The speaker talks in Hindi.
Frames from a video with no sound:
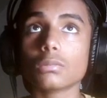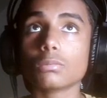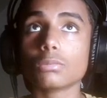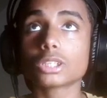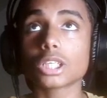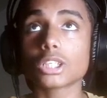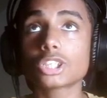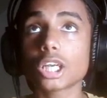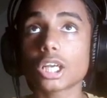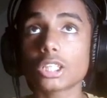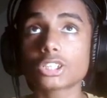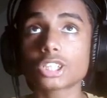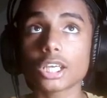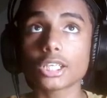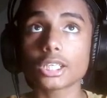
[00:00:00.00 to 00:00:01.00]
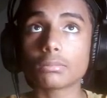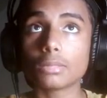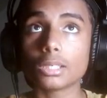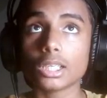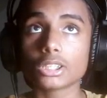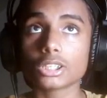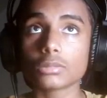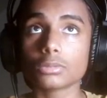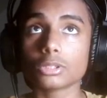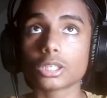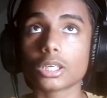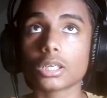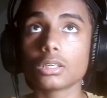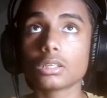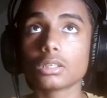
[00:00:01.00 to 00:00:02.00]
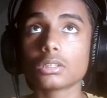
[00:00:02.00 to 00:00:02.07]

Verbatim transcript: बस अच्छा अच्छा आइटम मिलना चाहिए मुझे हाँ